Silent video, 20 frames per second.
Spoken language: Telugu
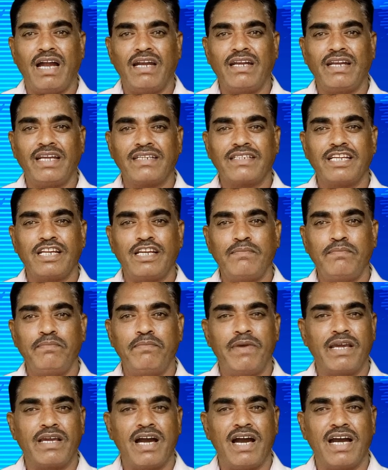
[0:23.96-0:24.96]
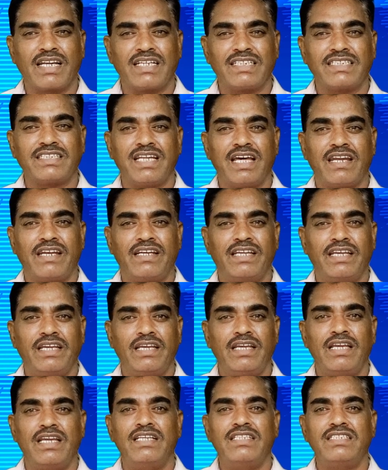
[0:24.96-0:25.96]
కాంట్రాక్టర్ మెగా కృష్ణారెడ్డి
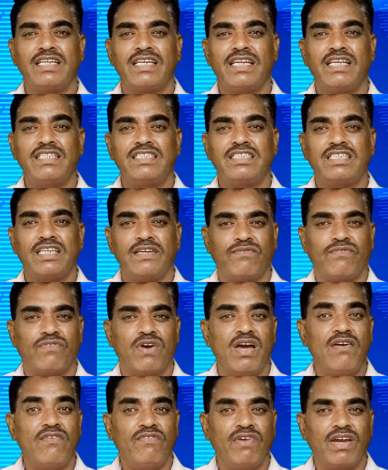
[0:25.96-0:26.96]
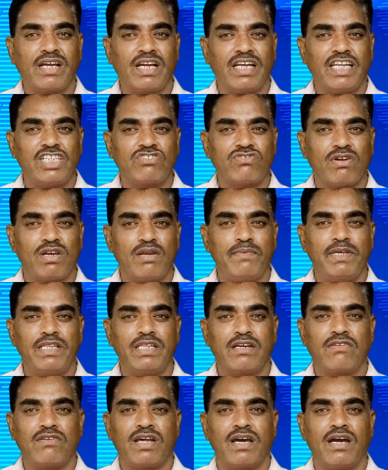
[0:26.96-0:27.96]
ఇంజనీరింగ్ చీఫ్ వెంకటేశ్వర్ల
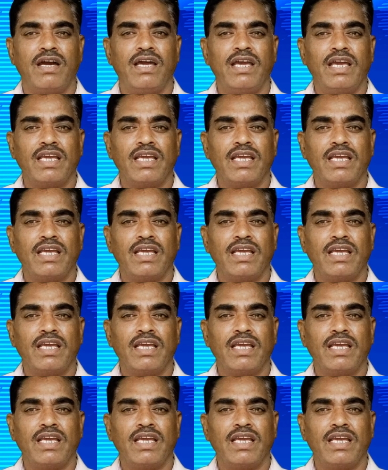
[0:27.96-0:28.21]
మీద కూడా